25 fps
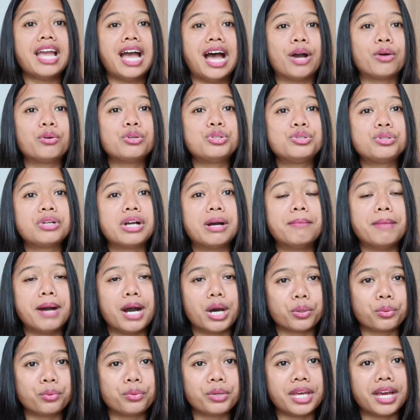aku juga
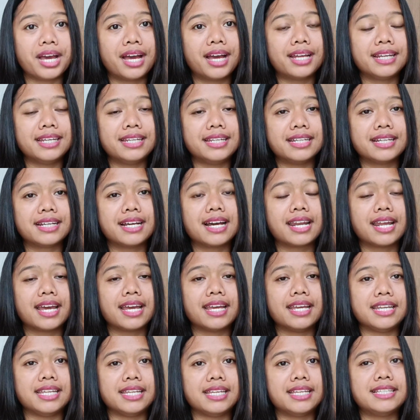baru ya di negara
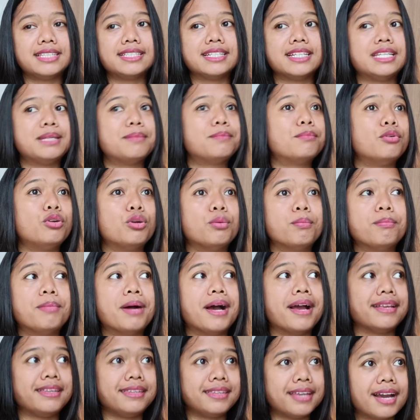ini jadi belum
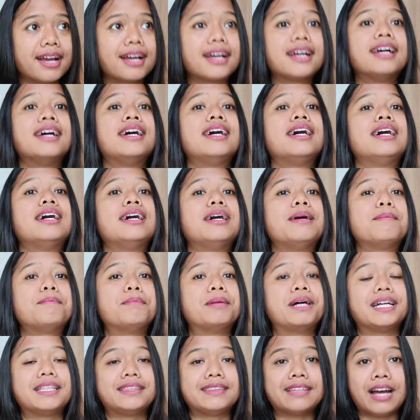banyak
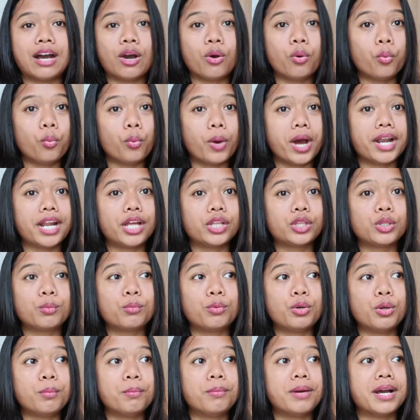pengetahuan atau
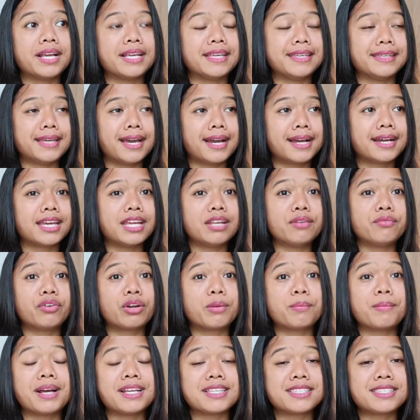belum banyak
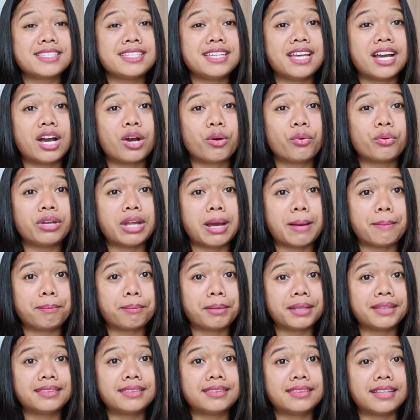informasi yang aku
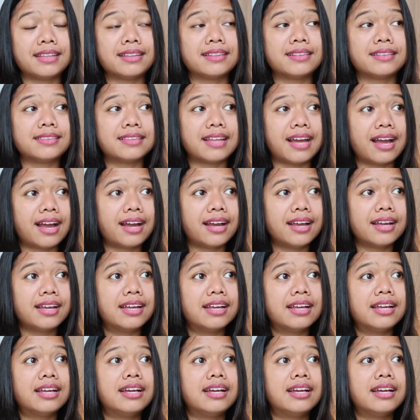dapat tentang